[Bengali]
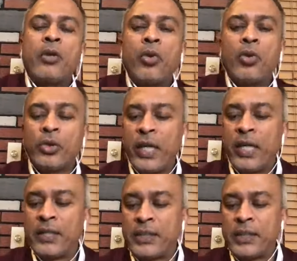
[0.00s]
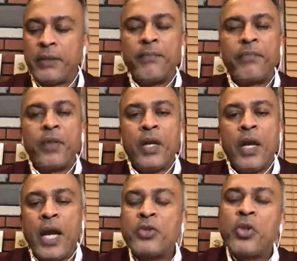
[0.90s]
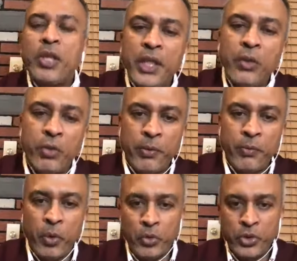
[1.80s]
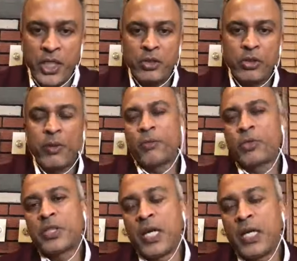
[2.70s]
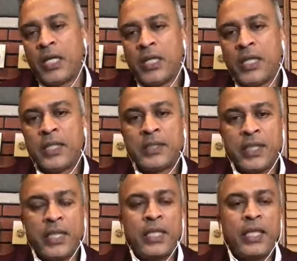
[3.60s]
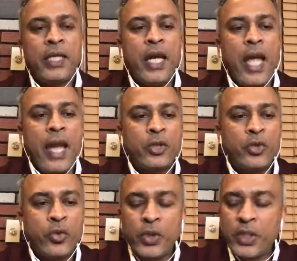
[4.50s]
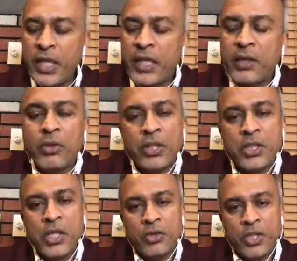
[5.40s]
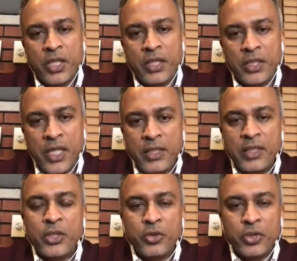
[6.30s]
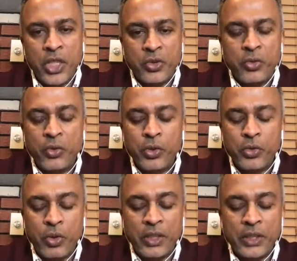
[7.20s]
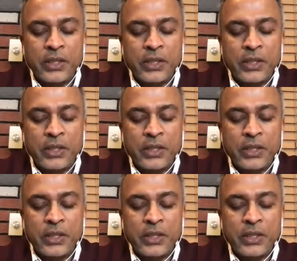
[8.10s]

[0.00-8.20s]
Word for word: আগ্রহ দেখাচ্ছে আসলে কি করবে বলুন স্বাস্থ্য ব্যবস্থা যেখানে একশো রুগী দেখার কথা ছিল সেখানে সাড়ে তিনশো চারশো রুগী চলে